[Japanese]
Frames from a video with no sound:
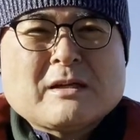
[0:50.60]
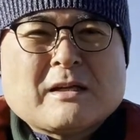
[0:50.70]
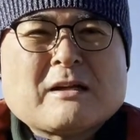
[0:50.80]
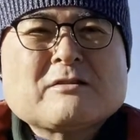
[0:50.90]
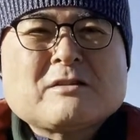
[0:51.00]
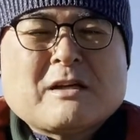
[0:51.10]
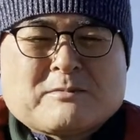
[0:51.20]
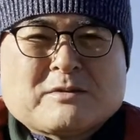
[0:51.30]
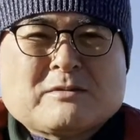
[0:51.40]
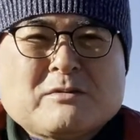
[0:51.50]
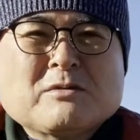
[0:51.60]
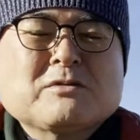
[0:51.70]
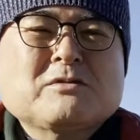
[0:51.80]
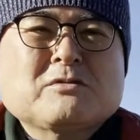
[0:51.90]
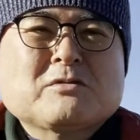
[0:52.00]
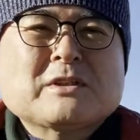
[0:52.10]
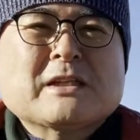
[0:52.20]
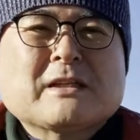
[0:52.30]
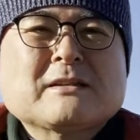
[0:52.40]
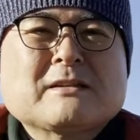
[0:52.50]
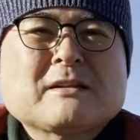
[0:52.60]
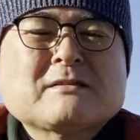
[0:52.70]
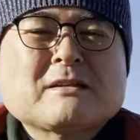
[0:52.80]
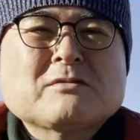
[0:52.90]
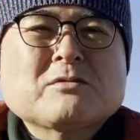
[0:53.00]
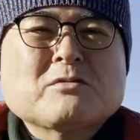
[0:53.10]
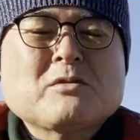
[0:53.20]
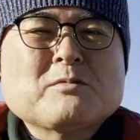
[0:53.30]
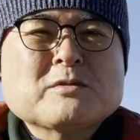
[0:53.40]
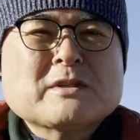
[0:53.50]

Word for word: カリキュラムを作るのにあたってですねその項目